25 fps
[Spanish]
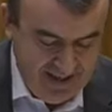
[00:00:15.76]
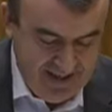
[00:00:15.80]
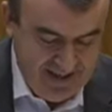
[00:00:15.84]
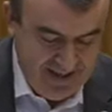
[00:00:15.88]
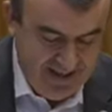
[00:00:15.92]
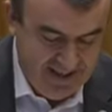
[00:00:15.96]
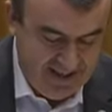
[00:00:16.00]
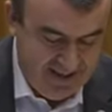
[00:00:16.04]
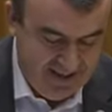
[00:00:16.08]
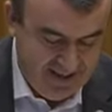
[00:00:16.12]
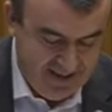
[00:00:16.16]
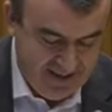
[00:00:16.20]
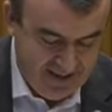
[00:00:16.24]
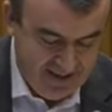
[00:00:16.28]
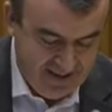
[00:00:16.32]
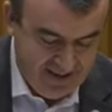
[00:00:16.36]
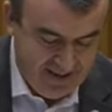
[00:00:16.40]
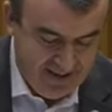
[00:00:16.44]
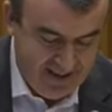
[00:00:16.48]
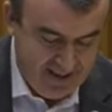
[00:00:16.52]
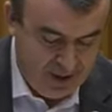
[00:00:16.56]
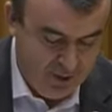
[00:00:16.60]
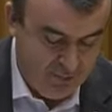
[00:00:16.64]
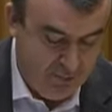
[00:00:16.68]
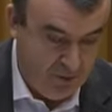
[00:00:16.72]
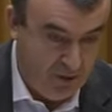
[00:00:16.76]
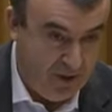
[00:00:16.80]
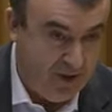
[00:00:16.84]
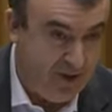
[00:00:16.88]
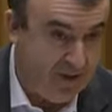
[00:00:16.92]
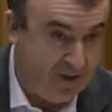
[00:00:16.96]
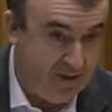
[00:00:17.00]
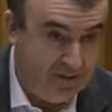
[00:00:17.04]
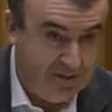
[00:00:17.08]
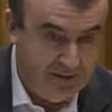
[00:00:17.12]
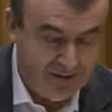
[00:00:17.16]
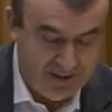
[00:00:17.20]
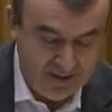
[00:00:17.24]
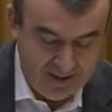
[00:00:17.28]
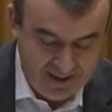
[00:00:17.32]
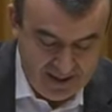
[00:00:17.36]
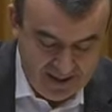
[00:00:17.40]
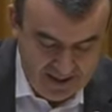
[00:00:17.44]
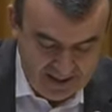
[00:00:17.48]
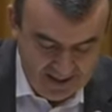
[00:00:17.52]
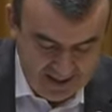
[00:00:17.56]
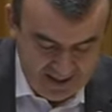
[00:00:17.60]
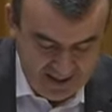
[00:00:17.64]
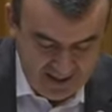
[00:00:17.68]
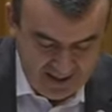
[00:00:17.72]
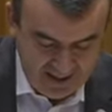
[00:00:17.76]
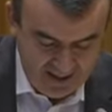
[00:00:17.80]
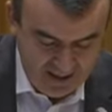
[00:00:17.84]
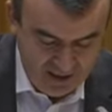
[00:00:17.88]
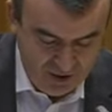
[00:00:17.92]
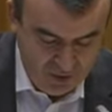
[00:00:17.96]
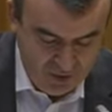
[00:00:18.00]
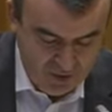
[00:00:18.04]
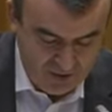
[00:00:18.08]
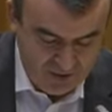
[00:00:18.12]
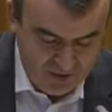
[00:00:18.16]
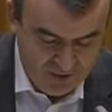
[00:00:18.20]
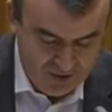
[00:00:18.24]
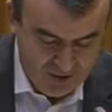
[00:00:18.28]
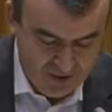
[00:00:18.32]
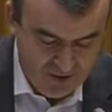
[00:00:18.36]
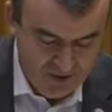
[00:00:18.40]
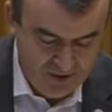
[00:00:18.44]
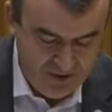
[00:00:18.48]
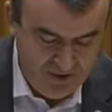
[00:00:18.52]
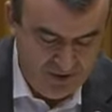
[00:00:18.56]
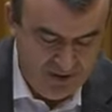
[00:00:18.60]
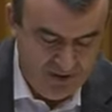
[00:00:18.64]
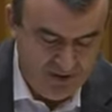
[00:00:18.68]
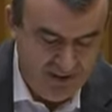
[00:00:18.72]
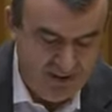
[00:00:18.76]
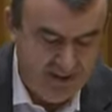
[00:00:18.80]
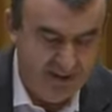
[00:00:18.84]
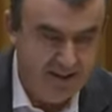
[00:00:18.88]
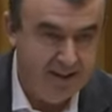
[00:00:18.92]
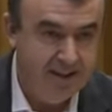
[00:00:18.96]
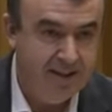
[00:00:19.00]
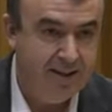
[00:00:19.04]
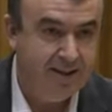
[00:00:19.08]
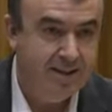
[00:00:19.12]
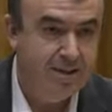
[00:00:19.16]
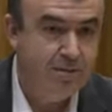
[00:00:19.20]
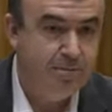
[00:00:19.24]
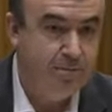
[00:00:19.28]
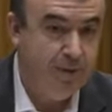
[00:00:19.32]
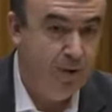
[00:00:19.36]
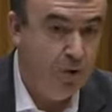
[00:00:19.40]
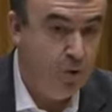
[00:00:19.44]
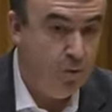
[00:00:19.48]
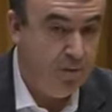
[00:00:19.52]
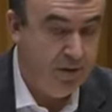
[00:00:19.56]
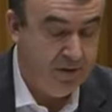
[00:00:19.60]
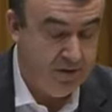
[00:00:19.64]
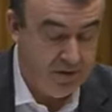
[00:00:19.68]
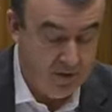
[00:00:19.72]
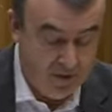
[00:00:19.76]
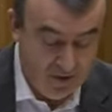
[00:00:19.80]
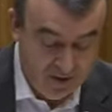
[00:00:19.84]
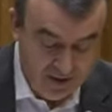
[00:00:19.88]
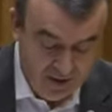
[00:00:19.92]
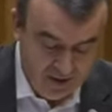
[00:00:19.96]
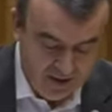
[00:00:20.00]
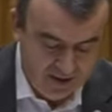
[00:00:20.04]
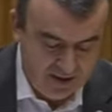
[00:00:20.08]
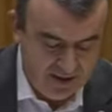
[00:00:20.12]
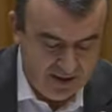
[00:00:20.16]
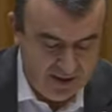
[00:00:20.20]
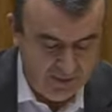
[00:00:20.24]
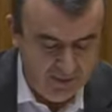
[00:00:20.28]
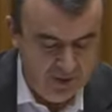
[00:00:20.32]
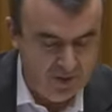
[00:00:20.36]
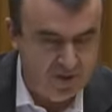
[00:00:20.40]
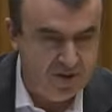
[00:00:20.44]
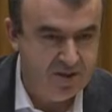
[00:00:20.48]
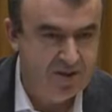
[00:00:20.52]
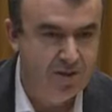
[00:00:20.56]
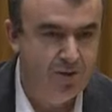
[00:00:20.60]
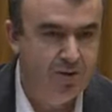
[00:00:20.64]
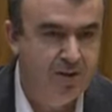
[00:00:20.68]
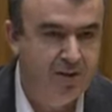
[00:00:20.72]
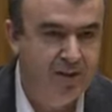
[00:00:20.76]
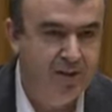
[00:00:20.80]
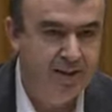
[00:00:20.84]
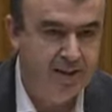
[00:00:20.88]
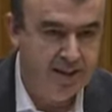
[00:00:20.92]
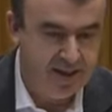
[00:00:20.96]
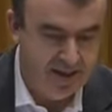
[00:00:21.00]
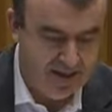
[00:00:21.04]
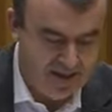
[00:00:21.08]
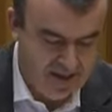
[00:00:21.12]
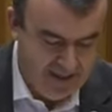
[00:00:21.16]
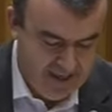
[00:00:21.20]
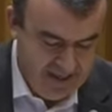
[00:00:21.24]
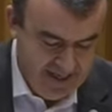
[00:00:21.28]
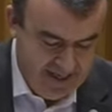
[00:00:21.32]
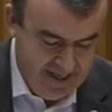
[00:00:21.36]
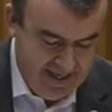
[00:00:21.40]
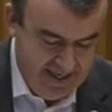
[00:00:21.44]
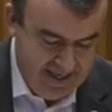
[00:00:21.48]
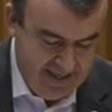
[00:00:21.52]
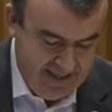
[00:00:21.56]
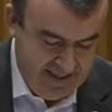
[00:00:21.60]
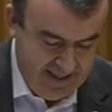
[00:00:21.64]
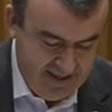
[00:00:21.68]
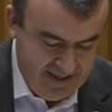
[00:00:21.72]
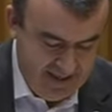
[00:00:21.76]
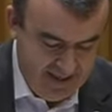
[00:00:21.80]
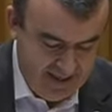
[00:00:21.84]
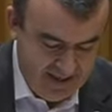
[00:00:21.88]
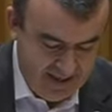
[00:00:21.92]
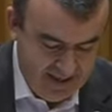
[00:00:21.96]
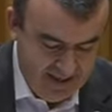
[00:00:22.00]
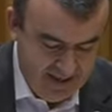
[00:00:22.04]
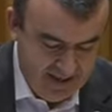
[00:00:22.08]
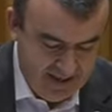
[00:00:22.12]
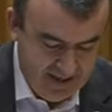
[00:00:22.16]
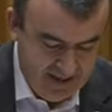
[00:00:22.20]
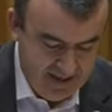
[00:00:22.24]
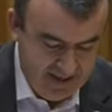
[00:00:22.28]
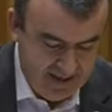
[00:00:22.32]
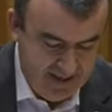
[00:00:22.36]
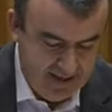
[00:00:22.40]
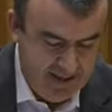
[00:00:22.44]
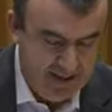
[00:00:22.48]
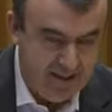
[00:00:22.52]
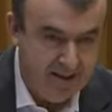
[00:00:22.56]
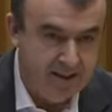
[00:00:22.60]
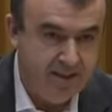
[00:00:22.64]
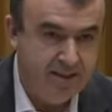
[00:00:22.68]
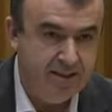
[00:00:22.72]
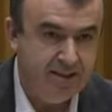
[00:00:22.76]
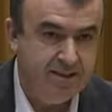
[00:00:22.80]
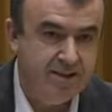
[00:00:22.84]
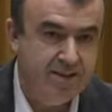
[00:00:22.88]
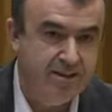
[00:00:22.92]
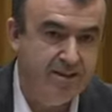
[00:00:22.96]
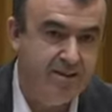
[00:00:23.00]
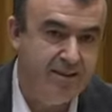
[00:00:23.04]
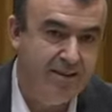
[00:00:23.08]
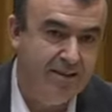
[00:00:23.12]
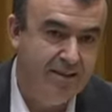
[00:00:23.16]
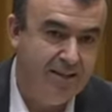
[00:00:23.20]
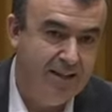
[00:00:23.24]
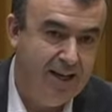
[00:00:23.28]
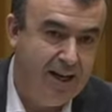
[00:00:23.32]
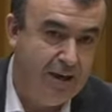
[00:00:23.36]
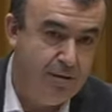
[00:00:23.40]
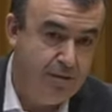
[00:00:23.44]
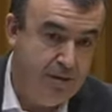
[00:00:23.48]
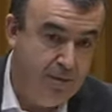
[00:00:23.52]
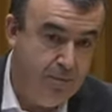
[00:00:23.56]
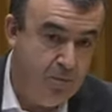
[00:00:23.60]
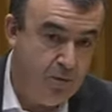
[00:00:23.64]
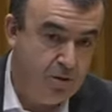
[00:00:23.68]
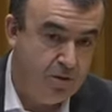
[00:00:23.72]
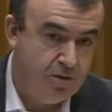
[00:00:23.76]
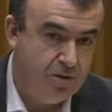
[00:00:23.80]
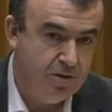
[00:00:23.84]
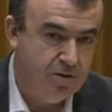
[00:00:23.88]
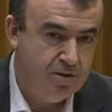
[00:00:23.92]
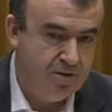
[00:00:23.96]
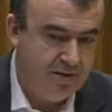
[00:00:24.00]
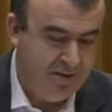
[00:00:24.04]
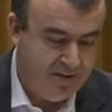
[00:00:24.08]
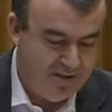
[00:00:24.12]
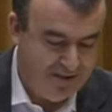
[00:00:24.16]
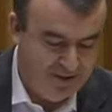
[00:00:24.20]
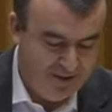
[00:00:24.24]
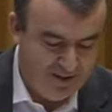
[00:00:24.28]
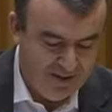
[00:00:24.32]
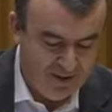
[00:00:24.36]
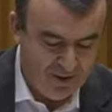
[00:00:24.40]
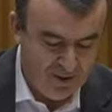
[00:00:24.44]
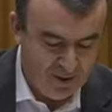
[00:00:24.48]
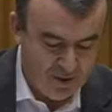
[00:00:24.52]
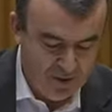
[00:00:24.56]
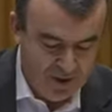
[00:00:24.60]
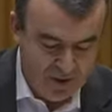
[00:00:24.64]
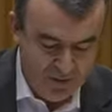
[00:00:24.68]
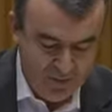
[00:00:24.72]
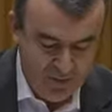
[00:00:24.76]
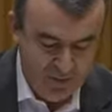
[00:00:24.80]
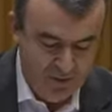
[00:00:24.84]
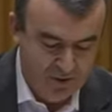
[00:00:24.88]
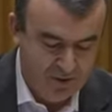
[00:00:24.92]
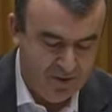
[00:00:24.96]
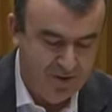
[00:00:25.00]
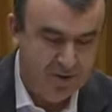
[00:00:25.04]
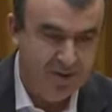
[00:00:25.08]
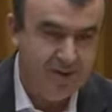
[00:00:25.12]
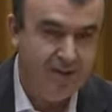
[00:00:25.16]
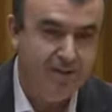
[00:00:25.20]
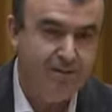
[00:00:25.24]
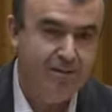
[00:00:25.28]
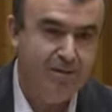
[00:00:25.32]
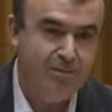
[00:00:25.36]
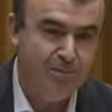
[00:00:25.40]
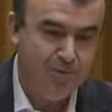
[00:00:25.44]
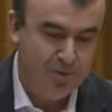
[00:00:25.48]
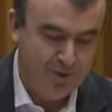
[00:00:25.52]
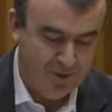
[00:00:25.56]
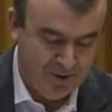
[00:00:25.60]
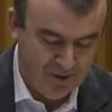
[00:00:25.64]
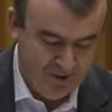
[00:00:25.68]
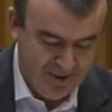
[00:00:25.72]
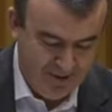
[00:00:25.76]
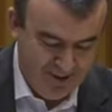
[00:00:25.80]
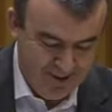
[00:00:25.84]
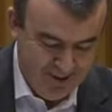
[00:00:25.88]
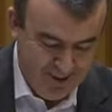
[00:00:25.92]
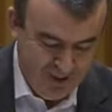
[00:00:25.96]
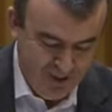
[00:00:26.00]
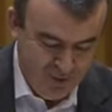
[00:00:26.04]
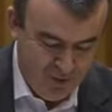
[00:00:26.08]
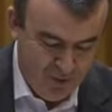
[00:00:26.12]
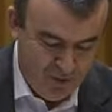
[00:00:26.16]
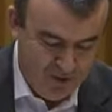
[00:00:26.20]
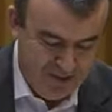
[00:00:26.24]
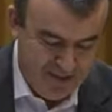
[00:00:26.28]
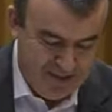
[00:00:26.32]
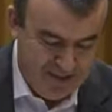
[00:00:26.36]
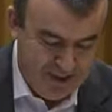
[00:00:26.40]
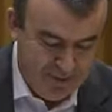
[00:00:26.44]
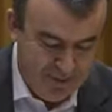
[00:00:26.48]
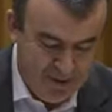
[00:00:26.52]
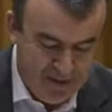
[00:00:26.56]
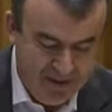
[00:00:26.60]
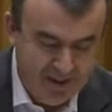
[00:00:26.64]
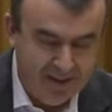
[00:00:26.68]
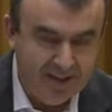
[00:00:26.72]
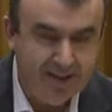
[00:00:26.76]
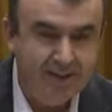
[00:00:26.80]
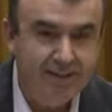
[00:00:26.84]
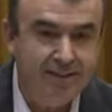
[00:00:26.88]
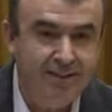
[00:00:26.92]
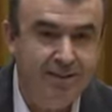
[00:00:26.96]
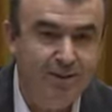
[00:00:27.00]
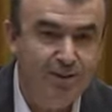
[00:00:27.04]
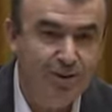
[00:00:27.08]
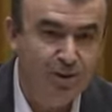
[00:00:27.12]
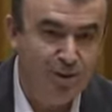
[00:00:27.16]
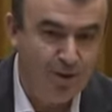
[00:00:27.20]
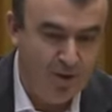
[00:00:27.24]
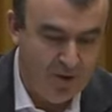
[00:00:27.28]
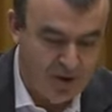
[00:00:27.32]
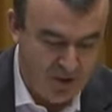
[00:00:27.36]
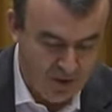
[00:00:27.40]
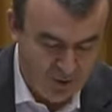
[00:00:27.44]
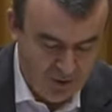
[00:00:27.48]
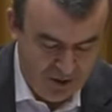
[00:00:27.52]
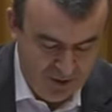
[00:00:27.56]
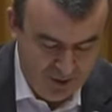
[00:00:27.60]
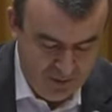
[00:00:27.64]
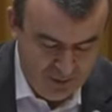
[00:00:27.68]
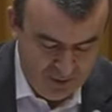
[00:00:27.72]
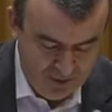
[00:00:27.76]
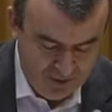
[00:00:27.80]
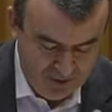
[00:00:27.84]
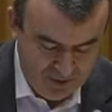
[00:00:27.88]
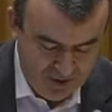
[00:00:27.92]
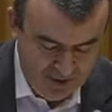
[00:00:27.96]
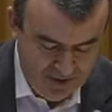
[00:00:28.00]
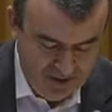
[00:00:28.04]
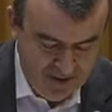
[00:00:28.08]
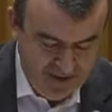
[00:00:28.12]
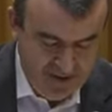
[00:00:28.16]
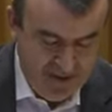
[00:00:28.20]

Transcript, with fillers: a exponer la situación y las preocupaciones, al menos así lo intentaré, de quienes eh, hacemos eh, los libros y hacemos nuestra vida en torno a los libros.